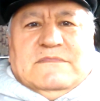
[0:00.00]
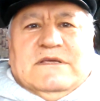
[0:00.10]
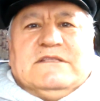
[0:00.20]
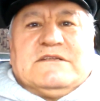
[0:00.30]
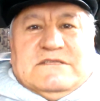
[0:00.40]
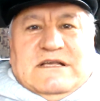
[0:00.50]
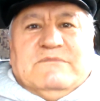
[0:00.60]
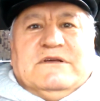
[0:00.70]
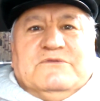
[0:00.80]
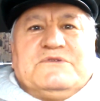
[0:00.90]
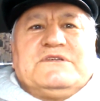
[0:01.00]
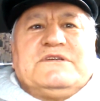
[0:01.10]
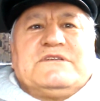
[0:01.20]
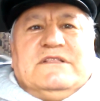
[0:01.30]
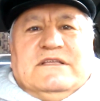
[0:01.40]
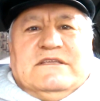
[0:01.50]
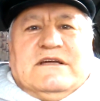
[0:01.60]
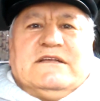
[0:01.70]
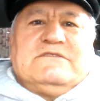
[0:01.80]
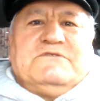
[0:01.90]
Это же самое лучшее желание
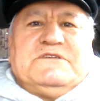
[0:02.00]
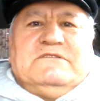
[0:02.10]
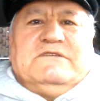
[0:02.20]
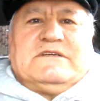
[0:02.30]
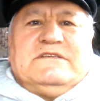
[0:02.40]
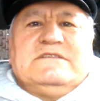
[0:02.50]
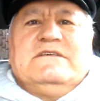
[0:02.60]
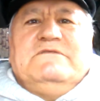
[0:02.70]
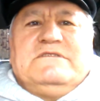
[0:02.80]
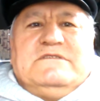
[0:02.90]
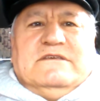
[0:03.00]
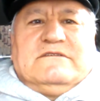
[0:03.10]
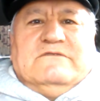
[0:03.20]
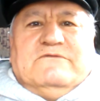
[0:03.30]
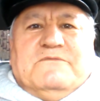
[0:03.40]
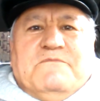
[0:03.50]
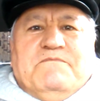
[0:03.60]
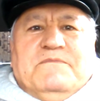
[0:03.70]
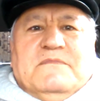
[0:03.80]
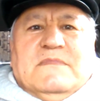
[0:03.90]
каждого человека, не ни от кого –
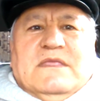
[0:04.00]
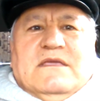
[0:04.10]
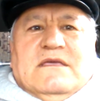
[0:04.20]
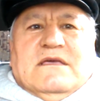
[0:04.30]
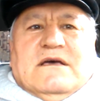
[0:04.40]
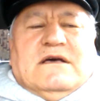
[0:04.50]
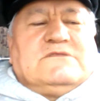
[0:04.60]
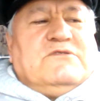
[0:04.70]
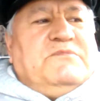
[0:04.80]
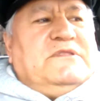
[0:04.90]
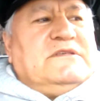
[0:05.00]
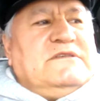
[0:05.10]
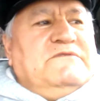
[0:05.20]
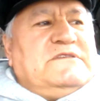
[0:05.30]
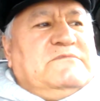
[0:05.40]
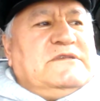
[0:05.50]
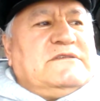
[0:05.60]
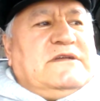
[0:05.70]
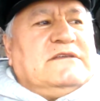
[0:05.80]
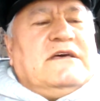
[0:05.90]
а особенно
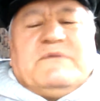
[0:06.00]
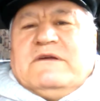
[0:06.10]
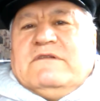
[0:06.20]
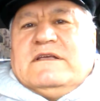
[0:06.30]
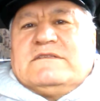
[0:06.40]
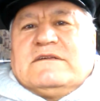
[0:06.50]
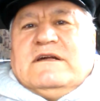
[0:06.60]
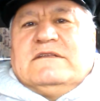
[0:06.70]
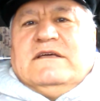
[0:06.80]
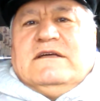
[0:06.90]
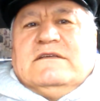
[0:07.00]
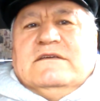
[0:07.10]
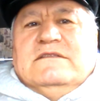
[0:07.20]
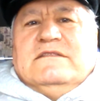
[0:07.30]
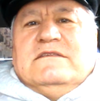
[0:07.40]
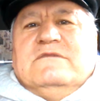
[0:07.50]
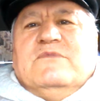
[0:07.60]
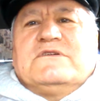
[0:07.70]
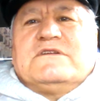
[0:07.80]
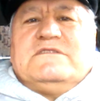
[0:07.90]
зависимость когда появляется? Когда ты не
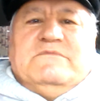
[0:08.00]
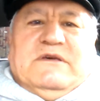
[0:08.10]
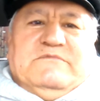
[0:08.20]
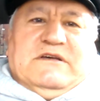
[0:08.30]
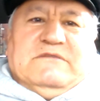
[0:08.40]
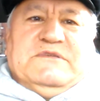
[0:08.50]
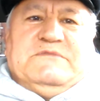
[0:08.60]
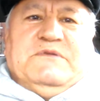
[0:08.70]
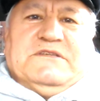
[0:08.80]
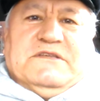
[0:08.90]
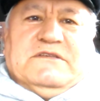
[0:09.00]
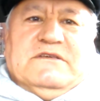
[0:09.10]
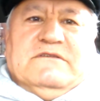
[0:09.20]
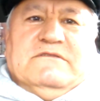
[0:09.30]
можешь себя обеспечить